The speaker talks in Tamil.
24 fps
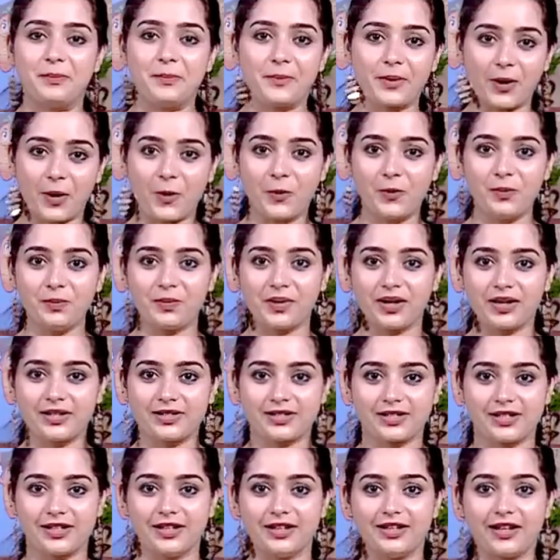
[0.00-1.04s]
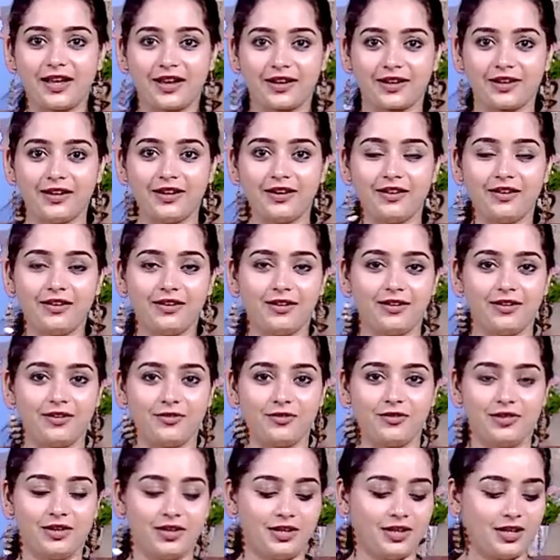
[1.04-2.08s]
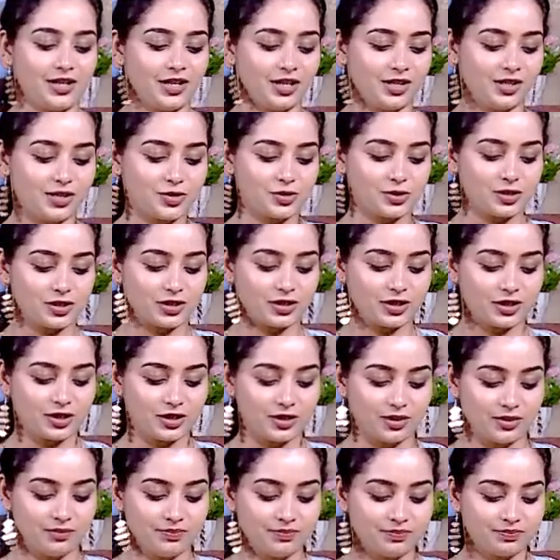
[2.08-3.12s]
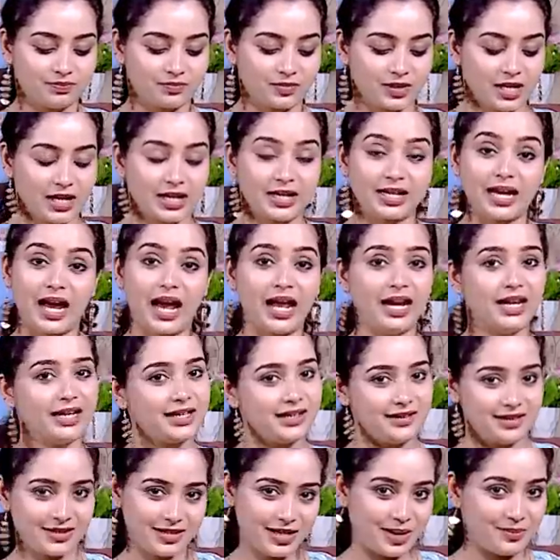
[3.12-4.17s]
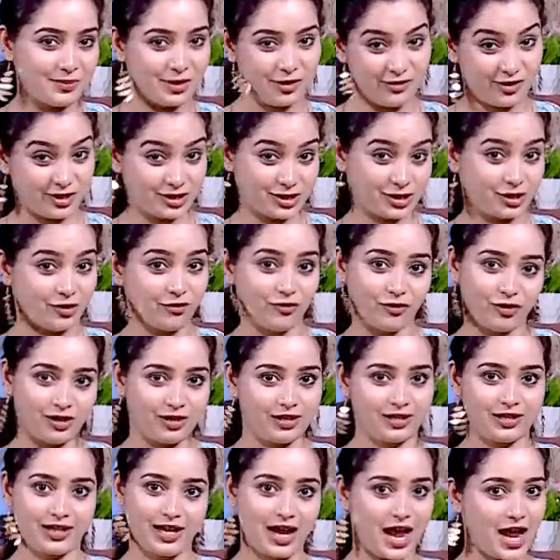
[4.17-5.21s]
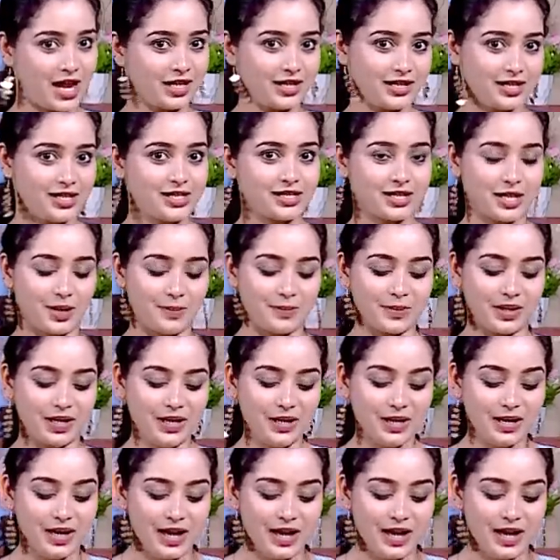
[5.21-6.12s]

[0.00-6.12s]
ப்ரௌன் ப்ரெட்ஸில் நிறைய என்ன சொல்கிறது கேலரிஸ் கம்மி ஃபஸ்ட் ஆஃப் ஆல் கேலரிஸ் கம்மி